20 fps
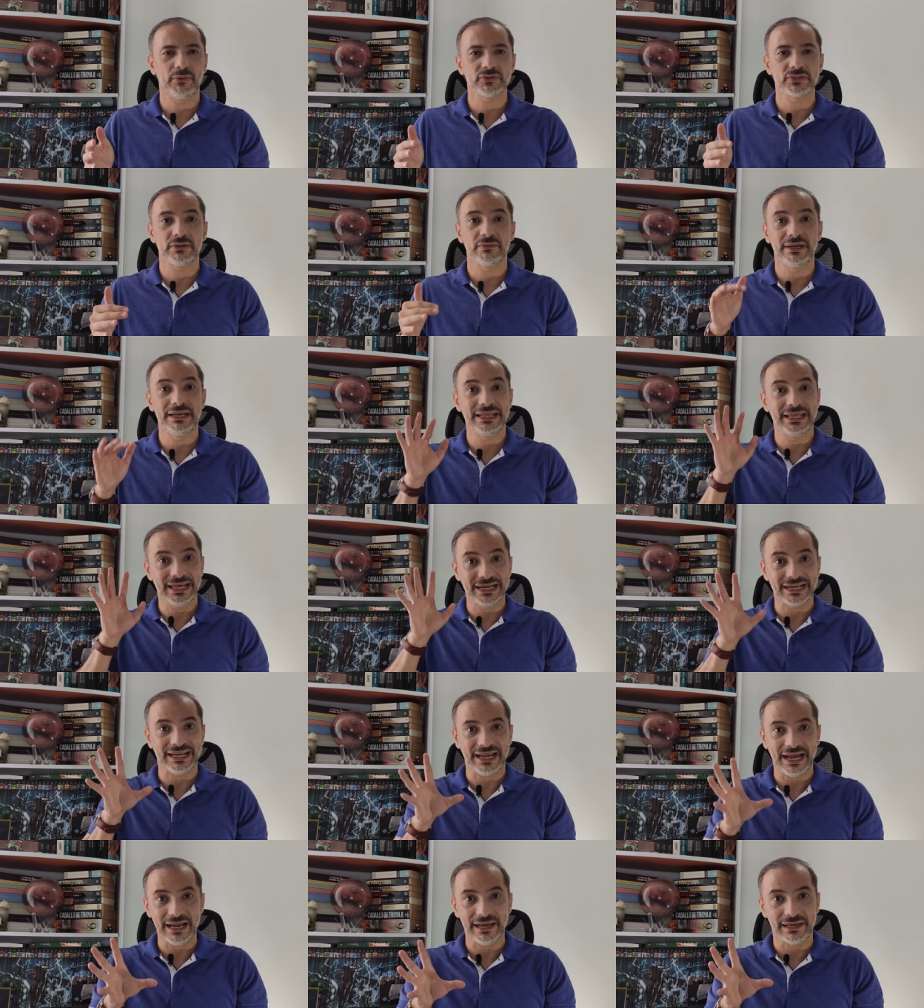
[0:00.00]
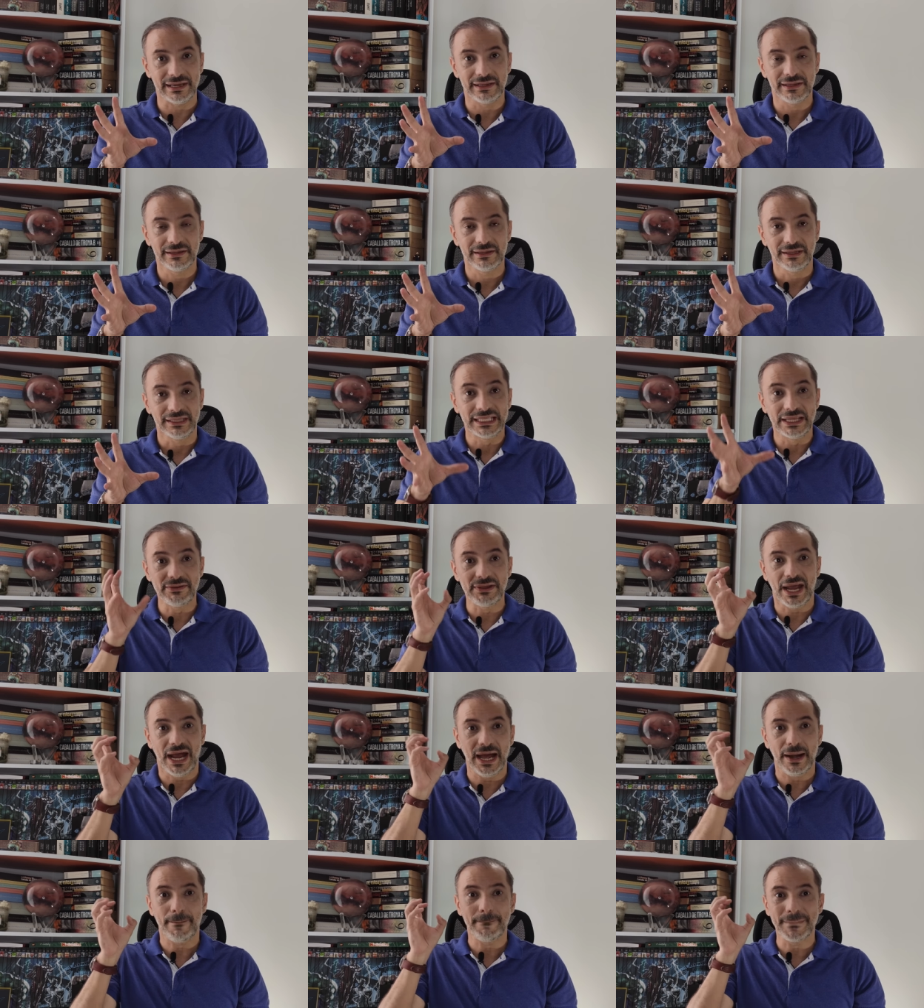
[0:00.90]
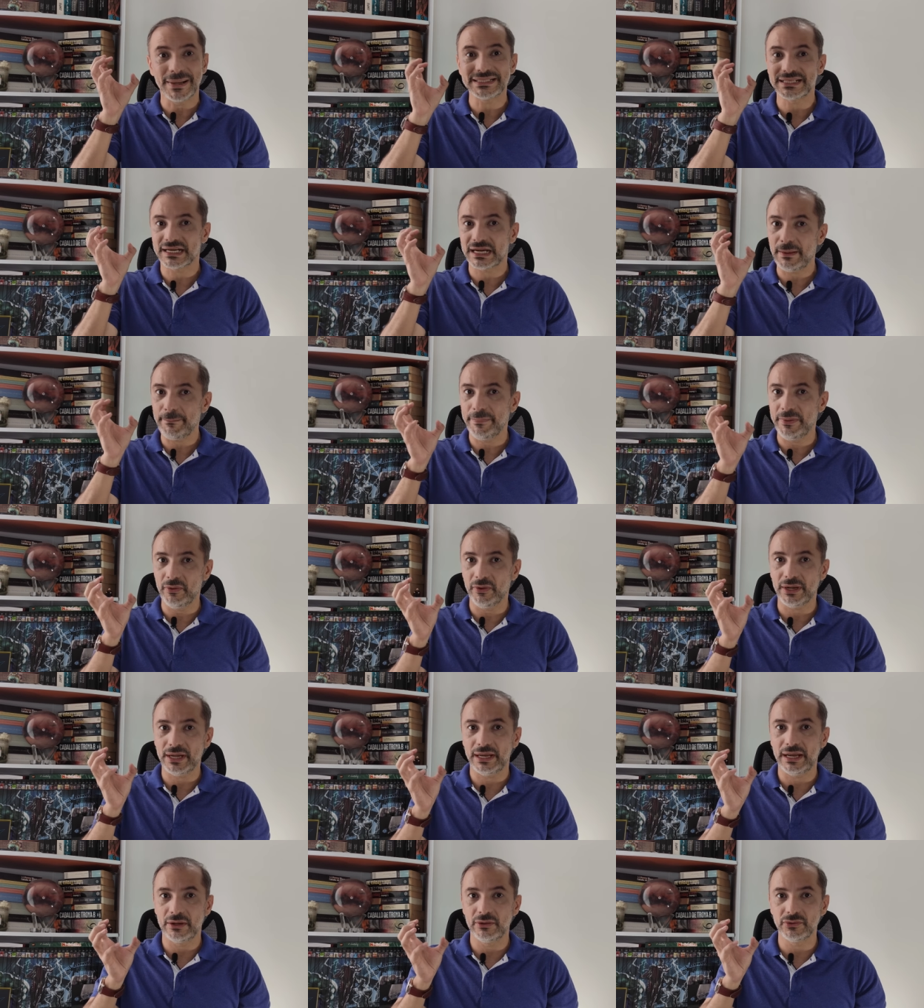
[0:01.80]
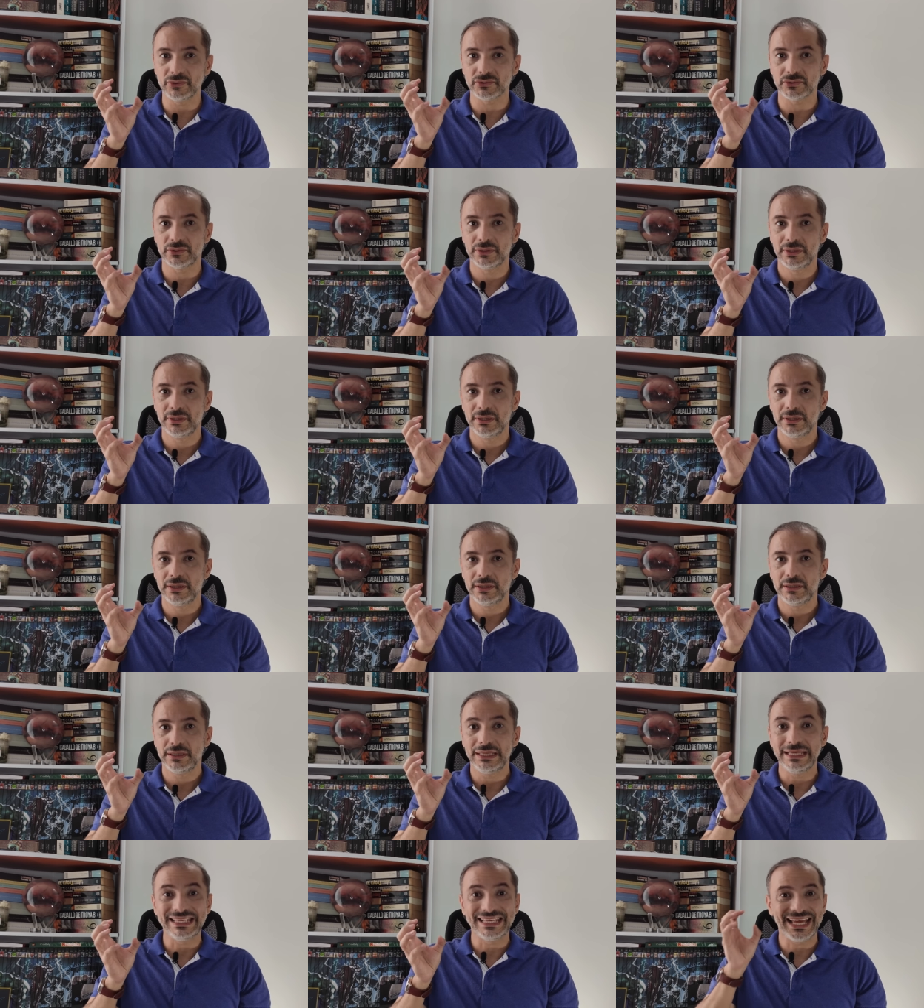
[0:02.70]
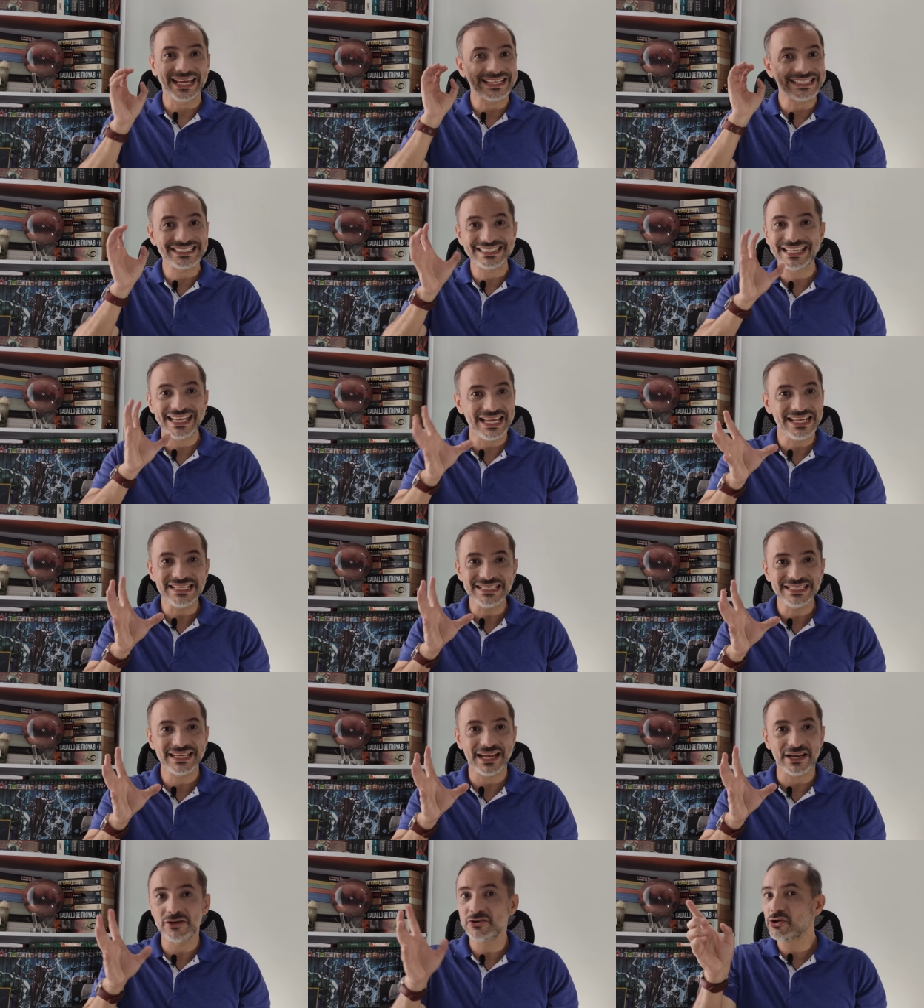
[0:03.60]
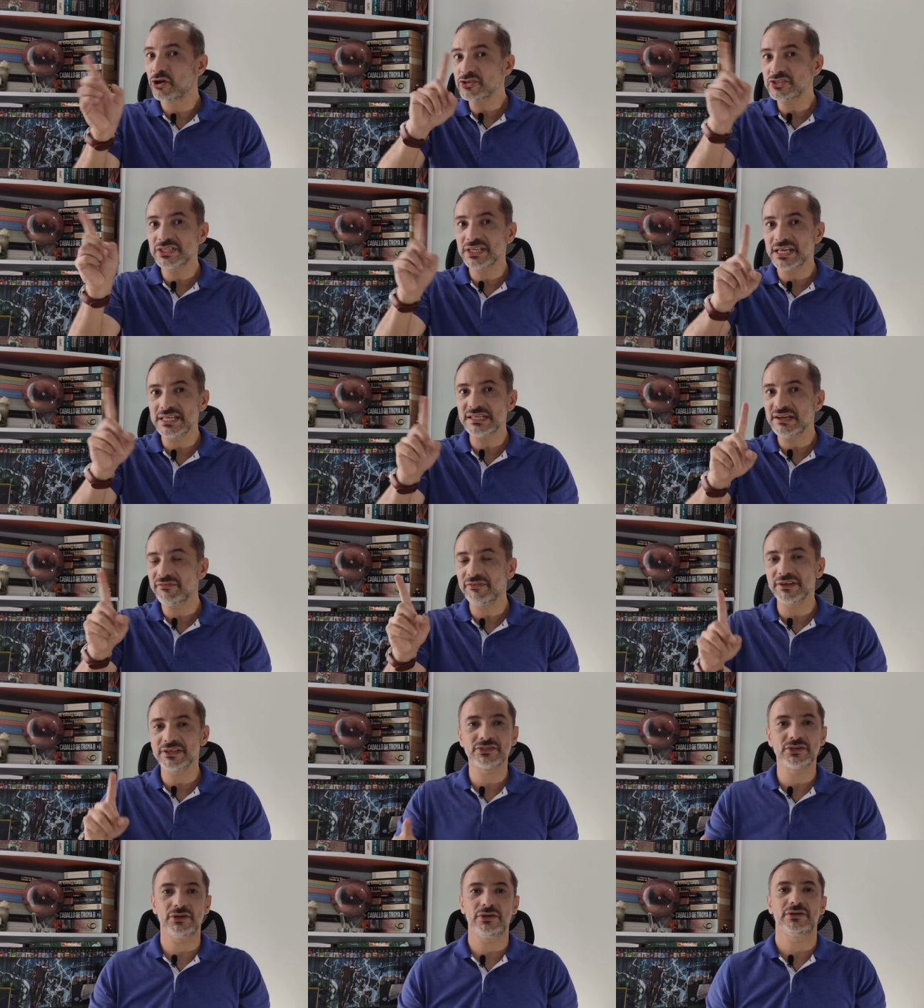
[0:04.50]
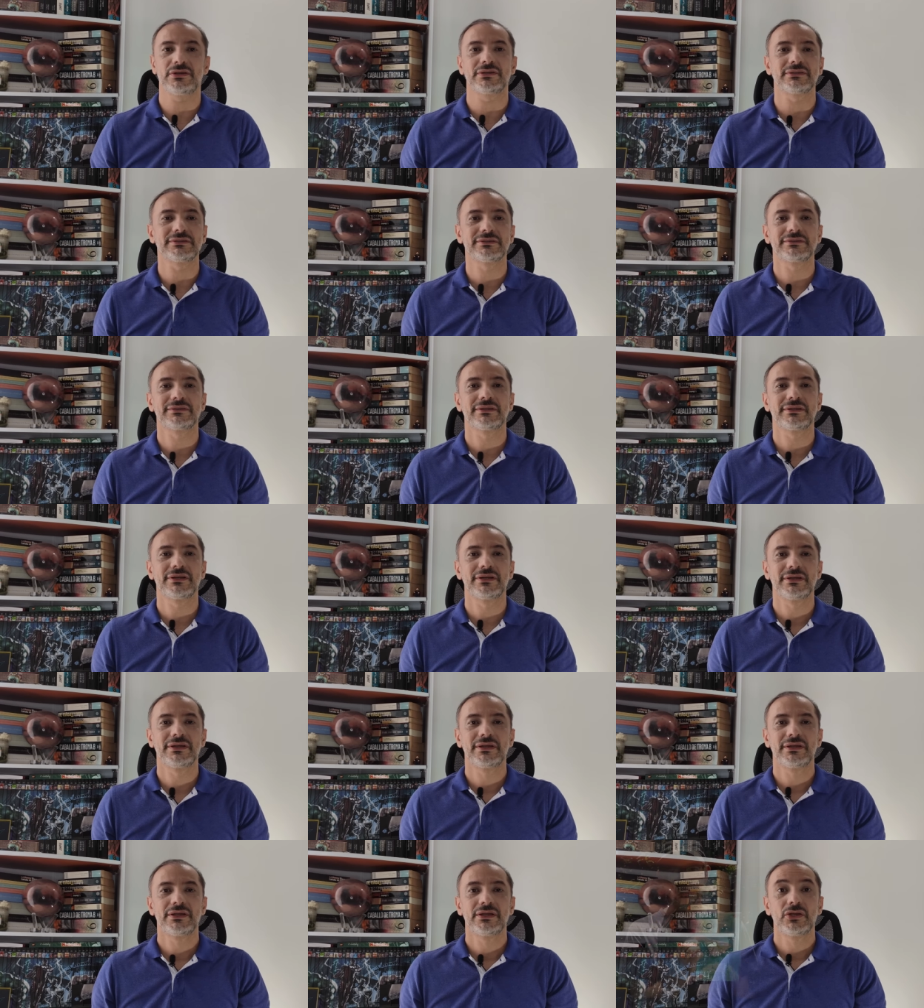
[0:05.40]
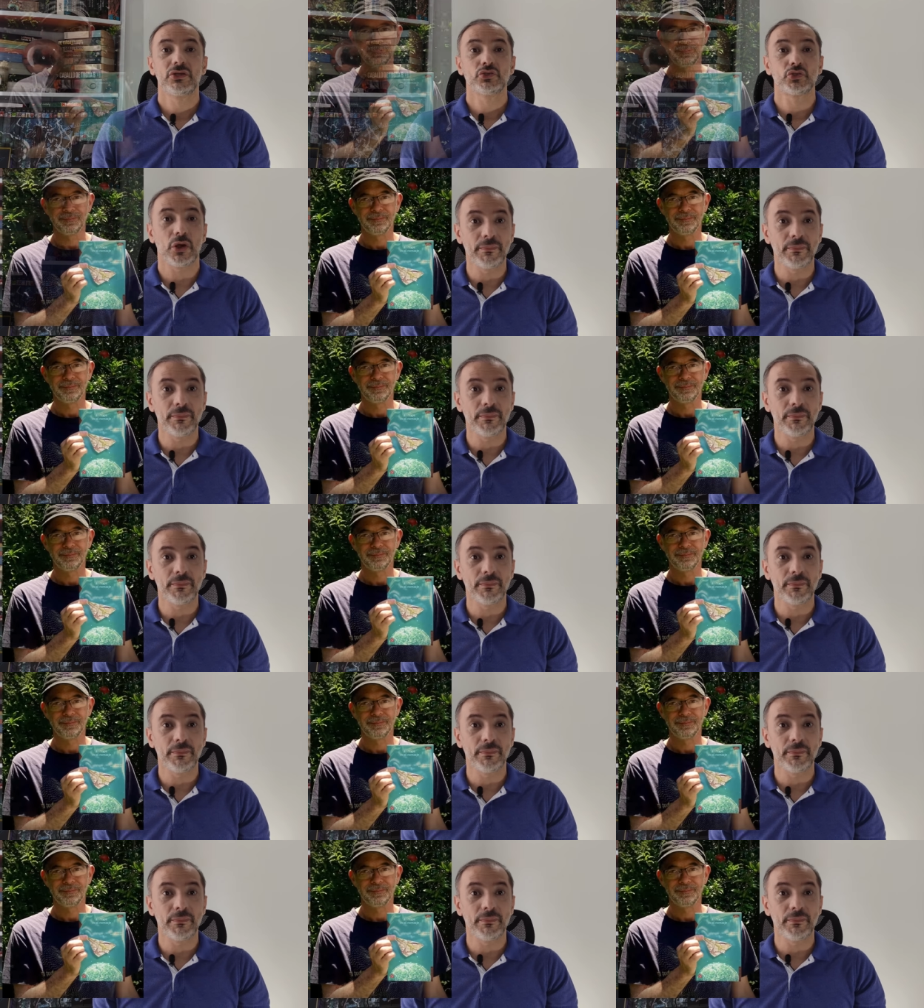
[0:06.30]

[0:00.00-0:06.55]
posibilidad real de viajar más rápido que la luz y que es ciencia, no ciencia ficción. Su